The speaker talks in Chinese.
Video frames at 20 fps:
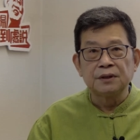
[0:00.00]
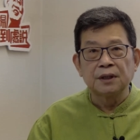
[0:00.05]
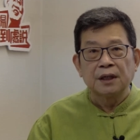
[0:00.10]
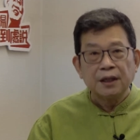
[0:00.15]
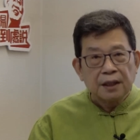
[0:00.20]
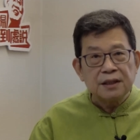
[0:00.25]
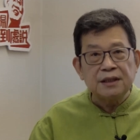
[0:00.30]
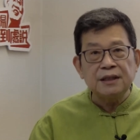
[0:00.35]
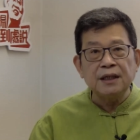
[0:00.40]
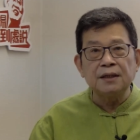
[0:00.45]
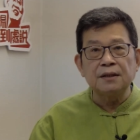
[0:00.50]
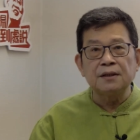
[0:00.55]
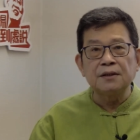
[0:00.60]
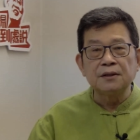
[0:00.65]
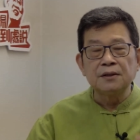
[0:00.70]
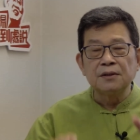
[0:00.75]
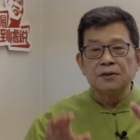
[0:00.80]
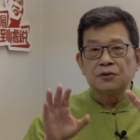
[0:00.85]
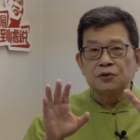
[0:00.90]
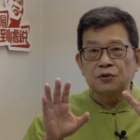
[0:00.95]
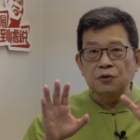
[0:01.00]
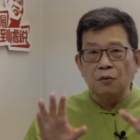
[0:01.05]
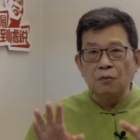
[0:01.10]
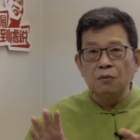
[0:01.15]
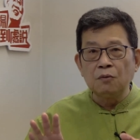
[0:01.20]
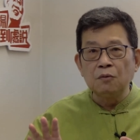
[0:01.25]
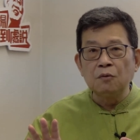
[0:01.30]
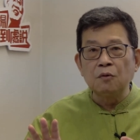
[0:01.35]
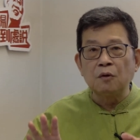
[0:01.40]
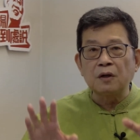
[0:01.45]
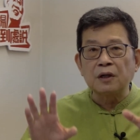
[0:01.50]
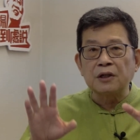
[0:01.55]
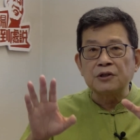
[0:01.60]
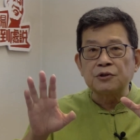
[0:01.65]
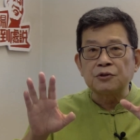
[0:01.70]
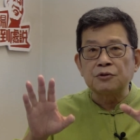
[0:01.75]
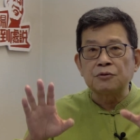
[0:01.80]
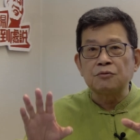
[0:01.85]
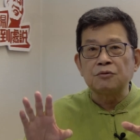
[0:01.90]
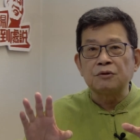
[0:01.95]
见，中国跟
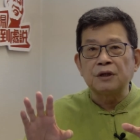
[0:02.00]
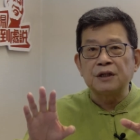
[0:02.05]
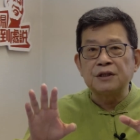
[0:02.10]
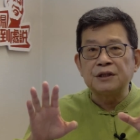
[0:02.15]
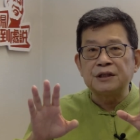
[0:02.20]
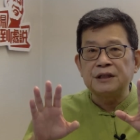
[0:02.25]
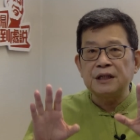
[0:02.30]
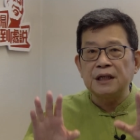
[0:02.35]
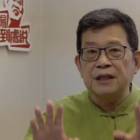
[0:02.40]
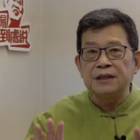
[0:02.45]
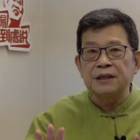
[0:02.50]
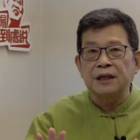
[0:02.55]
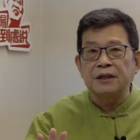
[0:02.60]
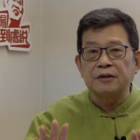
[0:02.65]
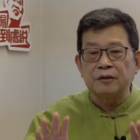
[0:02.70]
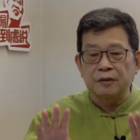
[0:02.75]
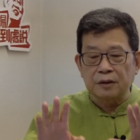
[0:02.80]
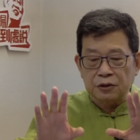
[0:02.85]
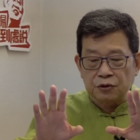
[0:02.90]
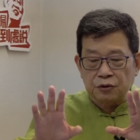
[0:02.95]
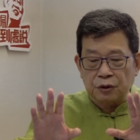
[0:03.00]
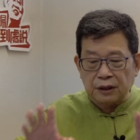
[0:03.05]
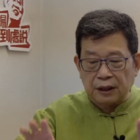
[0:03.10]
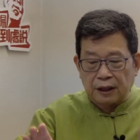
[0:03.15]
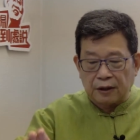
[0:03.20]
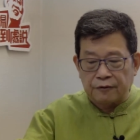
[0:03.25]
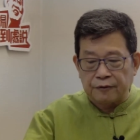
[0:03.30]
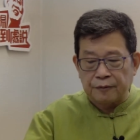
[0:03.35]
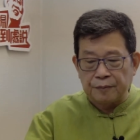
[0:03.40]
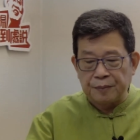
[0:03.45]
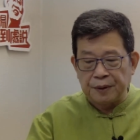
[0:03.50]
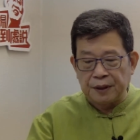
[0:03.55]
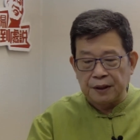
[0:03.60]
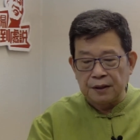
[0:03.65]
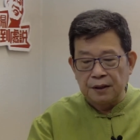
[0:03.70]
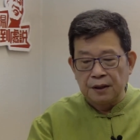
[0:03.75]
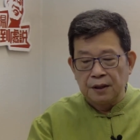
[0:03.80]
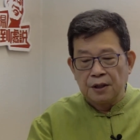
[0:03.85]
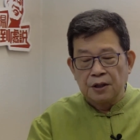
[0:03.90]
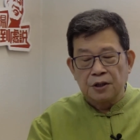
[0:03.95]
苏联现在有一个最大的分别，
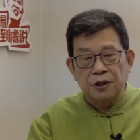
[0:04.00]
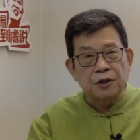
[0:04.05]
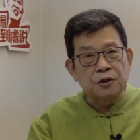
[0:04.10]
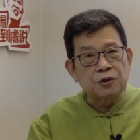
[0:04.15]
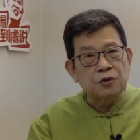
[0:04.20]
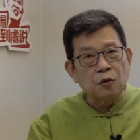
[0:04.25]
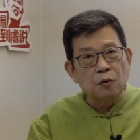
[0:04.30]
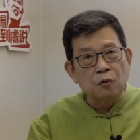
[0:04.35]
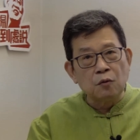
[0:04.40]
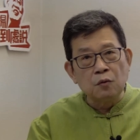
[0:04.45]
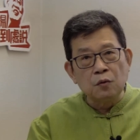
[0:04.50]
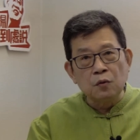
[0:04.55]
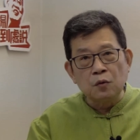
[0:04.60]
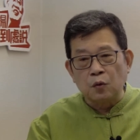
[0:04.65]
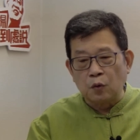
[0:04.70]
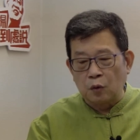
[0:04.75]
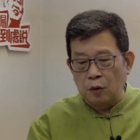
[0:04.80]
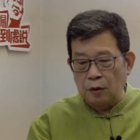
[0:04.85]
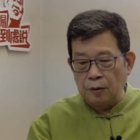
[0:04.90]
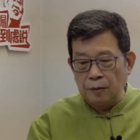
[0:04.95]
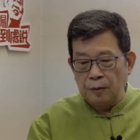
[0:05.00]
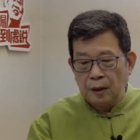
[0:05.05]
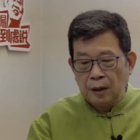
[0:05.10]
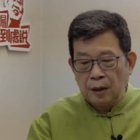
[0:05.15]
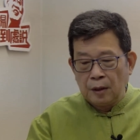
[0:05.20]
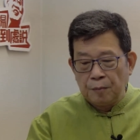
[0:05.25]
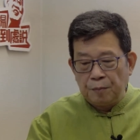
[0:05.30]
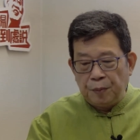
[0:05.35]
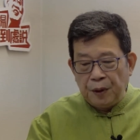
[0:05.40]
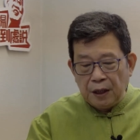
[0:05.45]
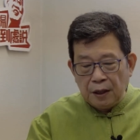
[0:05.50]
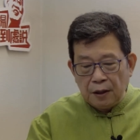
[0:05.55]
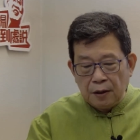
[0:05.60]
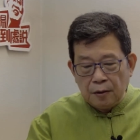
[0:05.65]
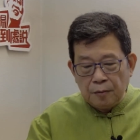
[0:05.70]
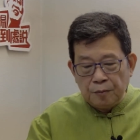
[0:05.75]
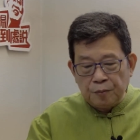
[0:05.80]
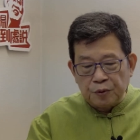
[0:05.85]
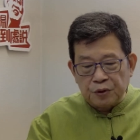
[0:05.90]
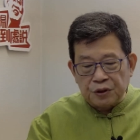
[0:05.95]
是中国并
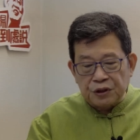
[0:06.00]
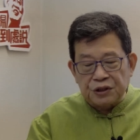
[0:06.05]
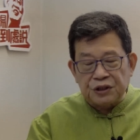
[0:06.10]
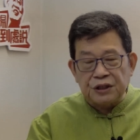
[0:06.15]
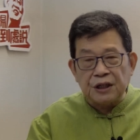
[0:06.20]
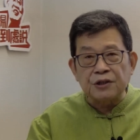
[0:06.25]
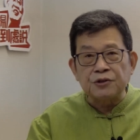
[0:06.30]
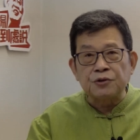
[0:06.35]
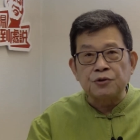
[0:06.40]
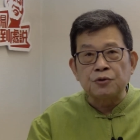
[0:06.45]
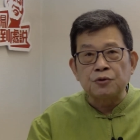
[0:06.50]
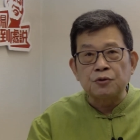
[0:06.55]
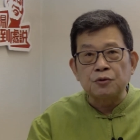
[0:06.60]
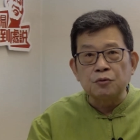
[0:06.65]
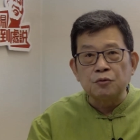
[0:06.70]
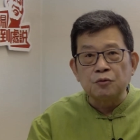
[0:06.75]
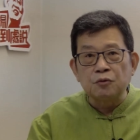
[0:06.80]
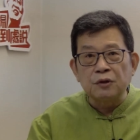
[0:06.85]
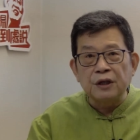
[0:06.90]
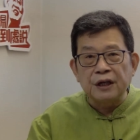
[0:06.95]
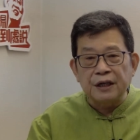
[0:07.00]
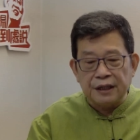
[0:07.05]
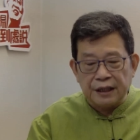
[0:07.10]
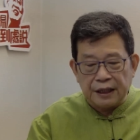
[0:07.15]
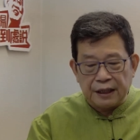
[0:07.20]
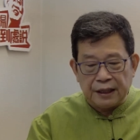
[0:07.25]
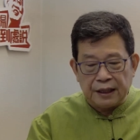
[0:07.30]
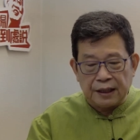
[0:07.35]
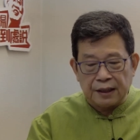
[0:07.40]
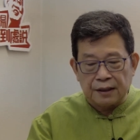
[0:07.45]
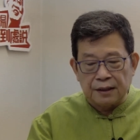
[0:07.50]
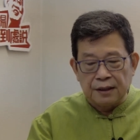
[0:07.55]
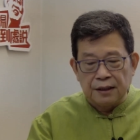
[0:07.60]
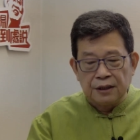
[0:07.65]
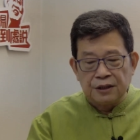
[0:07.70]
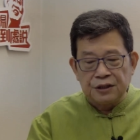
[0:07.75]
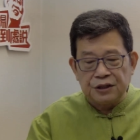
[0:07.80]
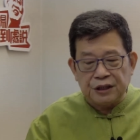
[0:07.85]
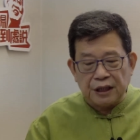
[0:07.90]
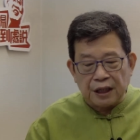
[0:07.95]
不是像苏联那样，
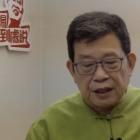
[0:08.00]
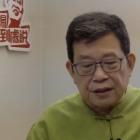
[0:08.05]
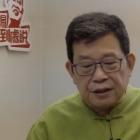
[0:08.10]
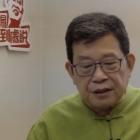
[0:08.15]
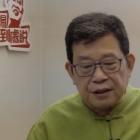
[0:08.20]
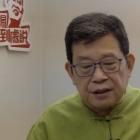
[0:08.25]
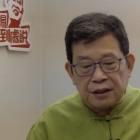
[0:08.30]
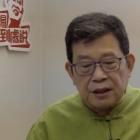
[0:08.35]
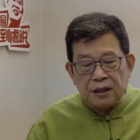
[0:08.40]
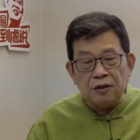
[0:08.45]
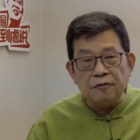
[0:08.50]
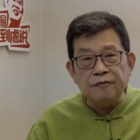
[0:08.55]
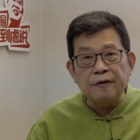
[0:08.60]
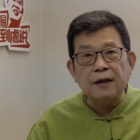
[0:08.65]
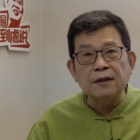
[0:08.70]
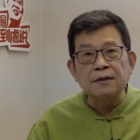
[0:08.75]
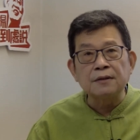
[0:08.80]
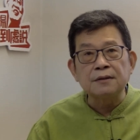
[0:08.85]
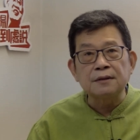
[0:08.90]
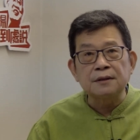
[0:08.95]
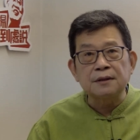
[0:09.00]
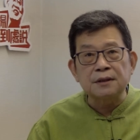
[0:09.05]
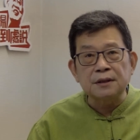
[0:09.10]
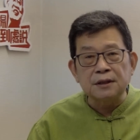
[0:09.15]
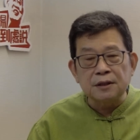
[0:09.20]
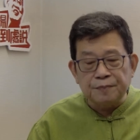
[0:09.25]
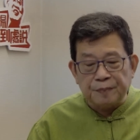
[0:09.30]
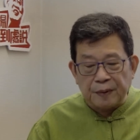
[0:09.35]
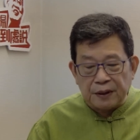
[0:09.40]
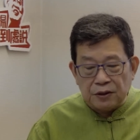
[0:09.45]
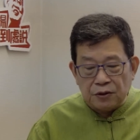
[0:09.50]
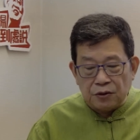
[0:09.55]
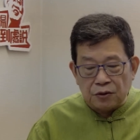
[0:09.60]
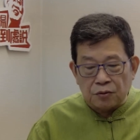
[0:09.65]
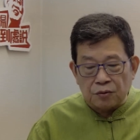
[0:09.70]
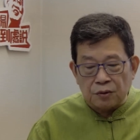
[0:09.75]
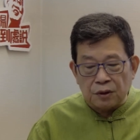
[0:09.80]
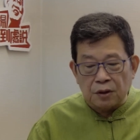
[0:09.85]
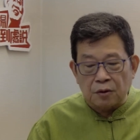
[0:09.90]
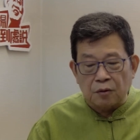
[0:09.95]
像西方资本主
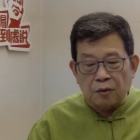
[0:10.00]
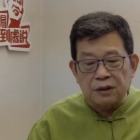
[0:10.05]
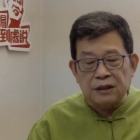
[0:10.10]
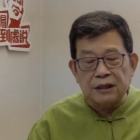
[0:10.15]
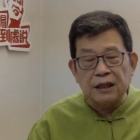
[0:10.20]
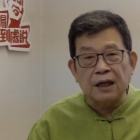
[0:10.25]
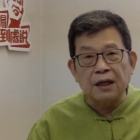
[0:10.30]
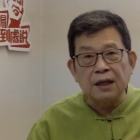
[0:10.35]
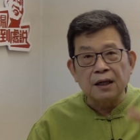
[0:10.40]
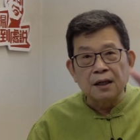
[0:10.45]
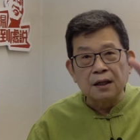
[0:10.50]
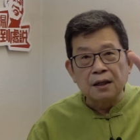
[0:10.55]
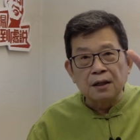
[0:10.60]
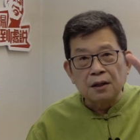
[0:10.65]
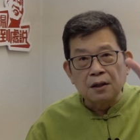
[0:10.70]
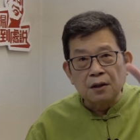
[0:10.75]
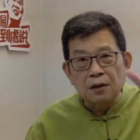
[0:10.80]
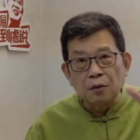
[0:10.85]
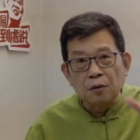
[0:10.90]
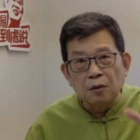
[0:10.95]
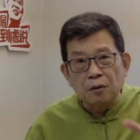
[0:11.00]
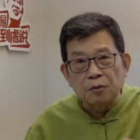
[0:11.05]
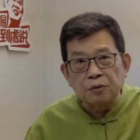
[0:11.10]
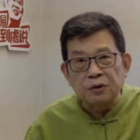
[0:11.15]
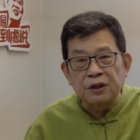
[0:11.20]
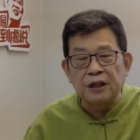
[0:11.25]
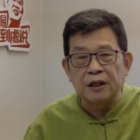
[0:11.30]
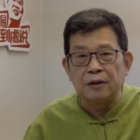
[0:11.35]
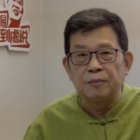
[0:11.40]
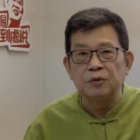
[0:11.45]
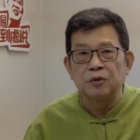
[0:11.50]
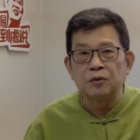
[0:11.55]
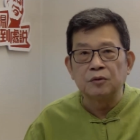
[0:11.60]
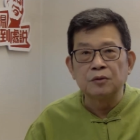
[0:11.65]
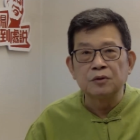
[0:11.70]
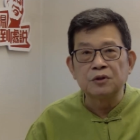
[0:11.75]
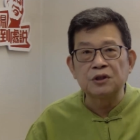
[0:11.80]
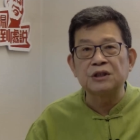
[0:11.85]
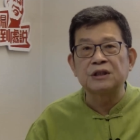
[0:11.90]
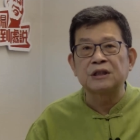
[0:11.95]
义国家。落入铁幕，
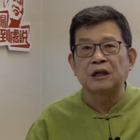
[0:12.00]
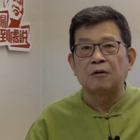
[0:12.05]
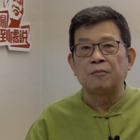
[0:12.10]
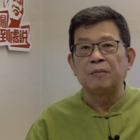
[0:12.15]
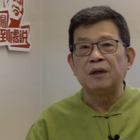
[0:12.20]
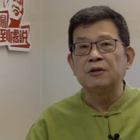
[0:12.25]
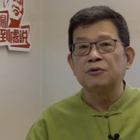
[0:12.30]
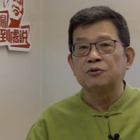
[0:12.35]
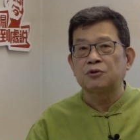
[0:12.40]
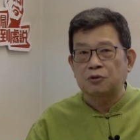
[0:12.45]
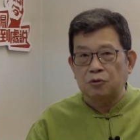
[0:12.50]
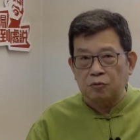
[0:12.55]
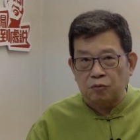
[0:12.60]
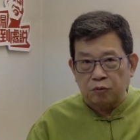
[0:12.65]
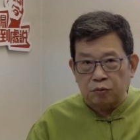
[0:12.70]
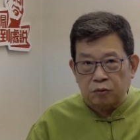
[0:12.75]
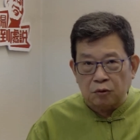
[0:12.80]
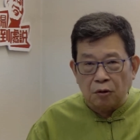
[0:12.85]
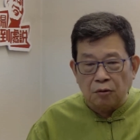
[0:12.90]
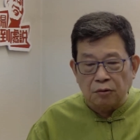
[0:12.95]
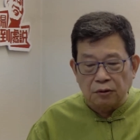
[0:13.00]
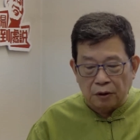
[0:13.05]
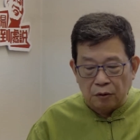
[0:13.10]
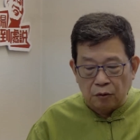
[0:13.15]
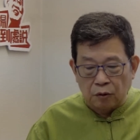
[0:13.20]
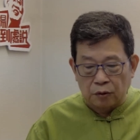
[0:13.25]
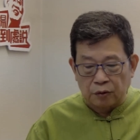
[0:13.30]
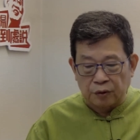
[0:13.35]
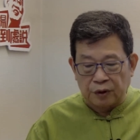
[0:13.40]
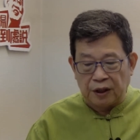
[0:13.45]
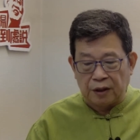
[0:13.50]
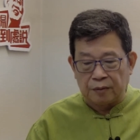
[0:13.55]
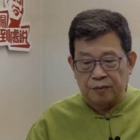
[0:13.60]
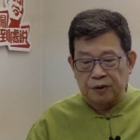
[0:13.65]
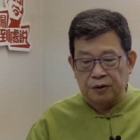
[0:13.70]
至少没有主动的落入铁幕。